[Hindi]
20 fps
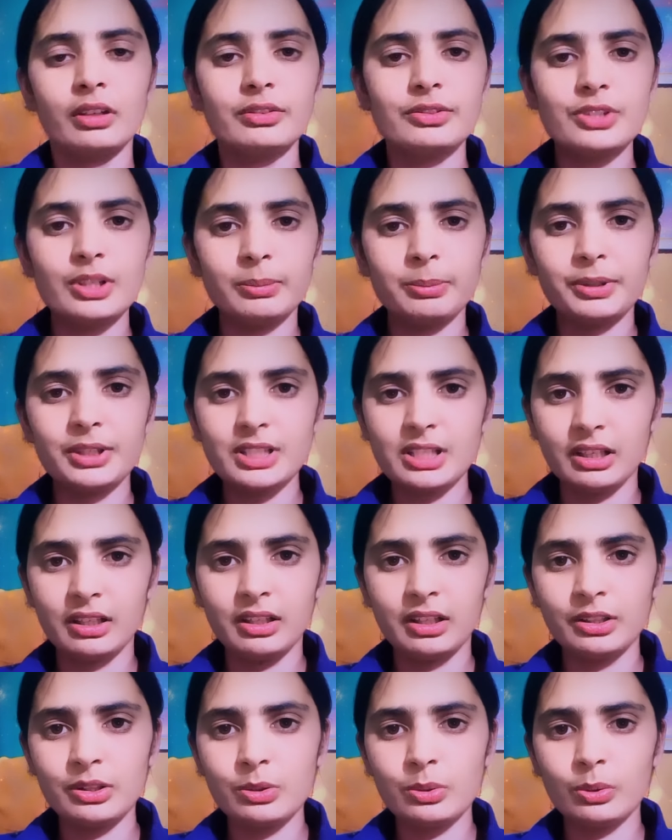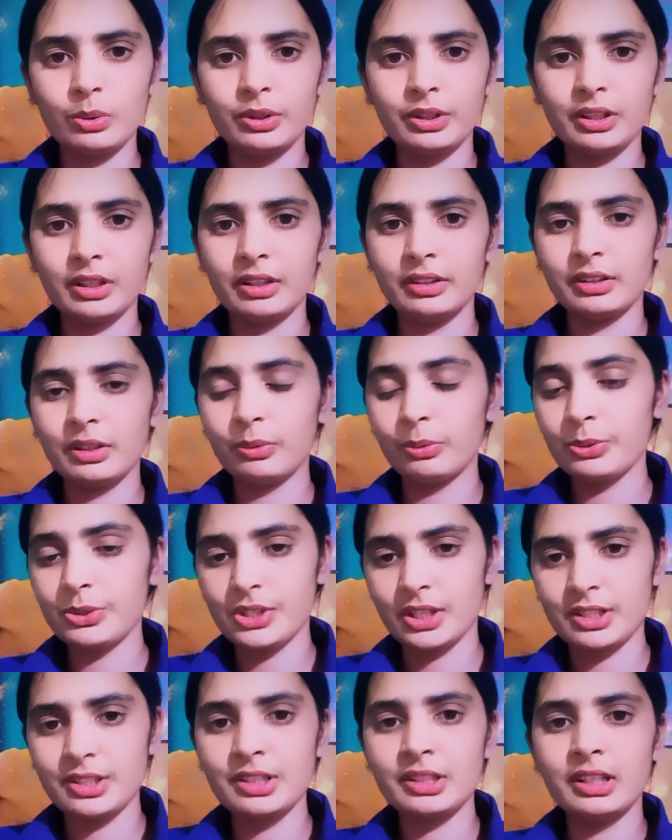जब किसान आंदोलन के अंदर वो
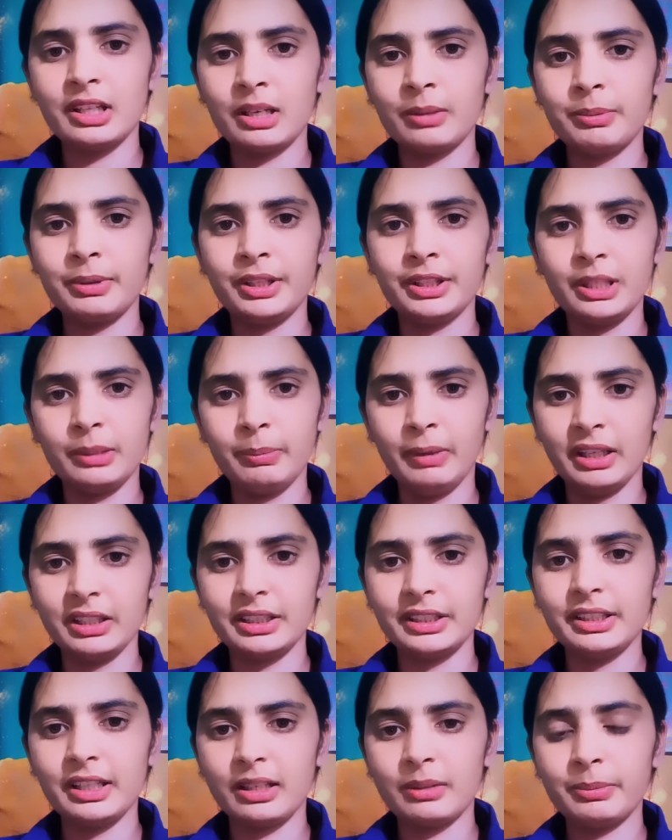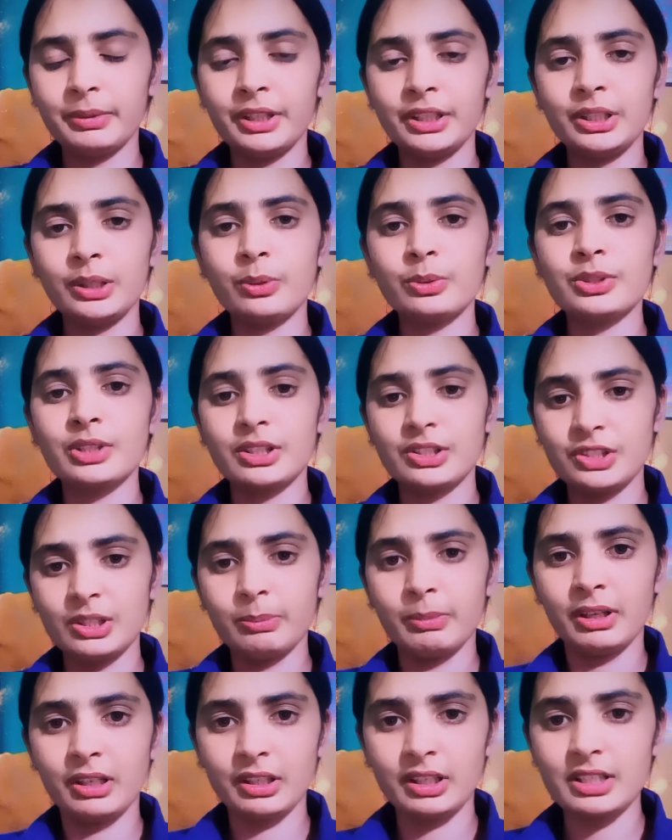साझेदार बने थे भागीदार बने थे और सच्चे
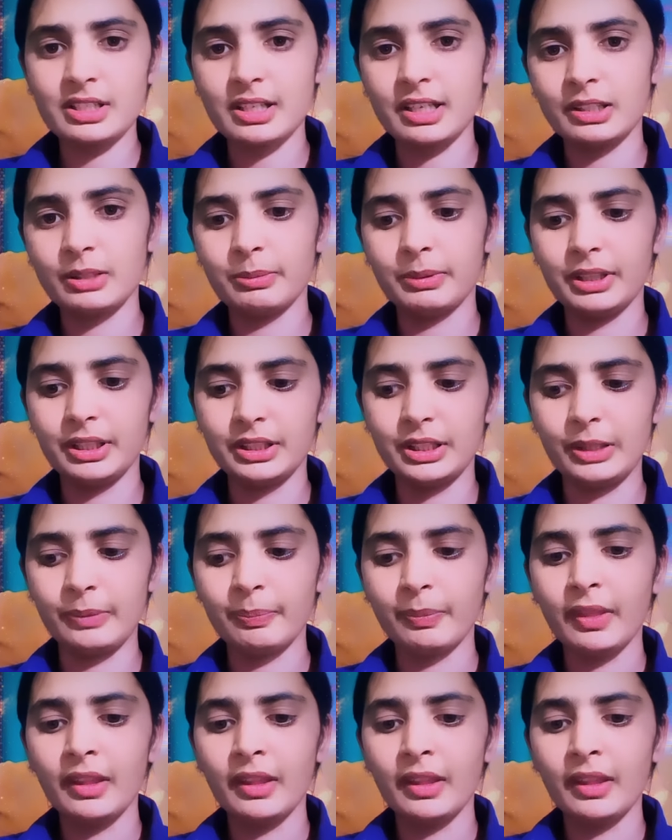मन के साथ बने थे